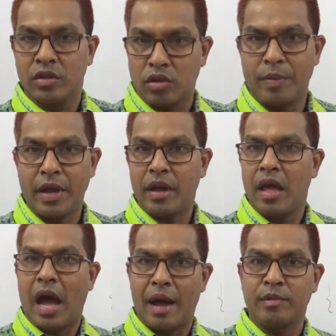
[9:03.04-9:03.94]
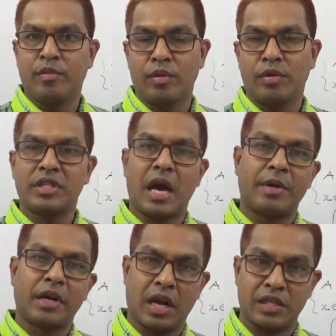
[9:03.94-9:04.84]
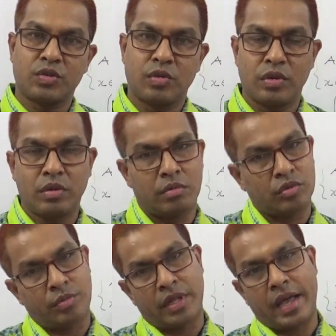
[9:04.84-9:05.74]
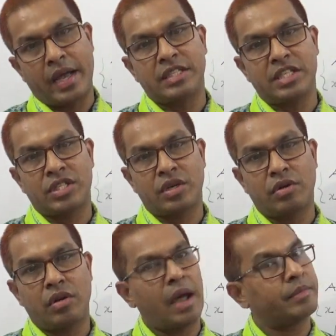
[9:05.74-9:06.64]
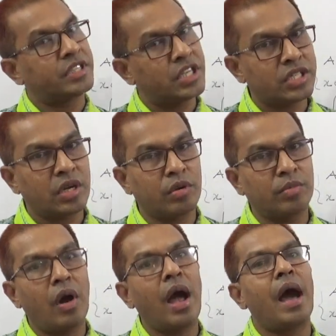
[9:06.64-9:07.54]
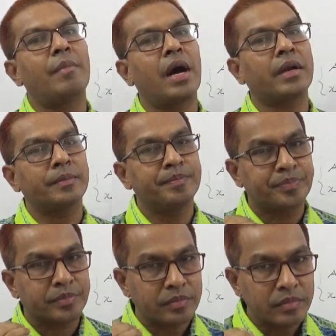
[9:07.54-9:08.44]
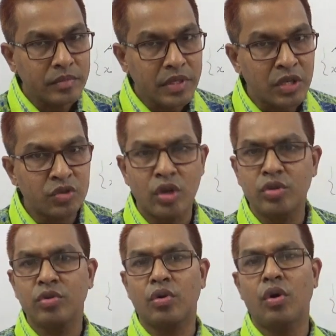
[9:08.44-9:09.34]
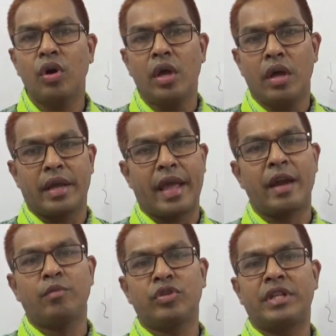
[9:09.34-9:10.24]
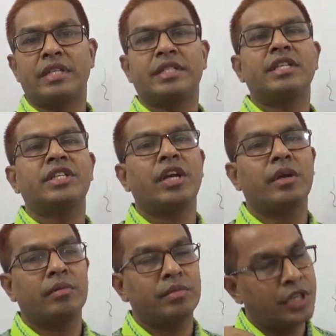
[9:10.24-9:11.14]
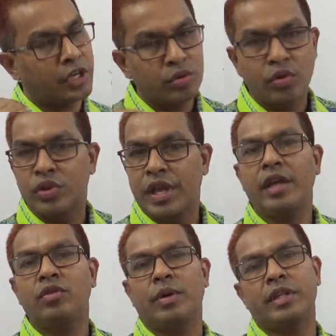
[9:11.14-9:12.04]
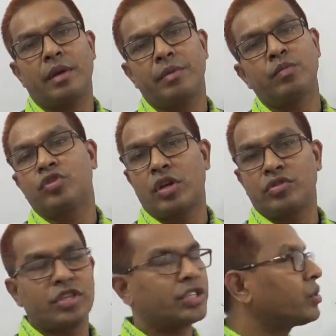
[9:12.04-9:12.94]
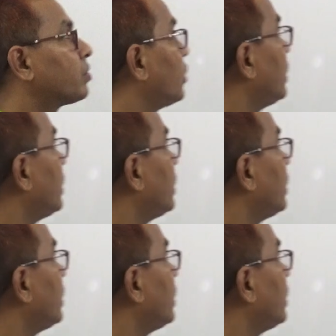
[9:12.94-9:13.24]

তবে আমি বলবো যে আমার ক্লাসগুলো তোমরা দেখার চেষ্টা করো আমি চেষ্টা করব আমার যতটুকু জ্ঞান বুদ্ধি আছে সেটুকু দিয়েই তোমাদের আমি বোঝানোর চেষ্টা করব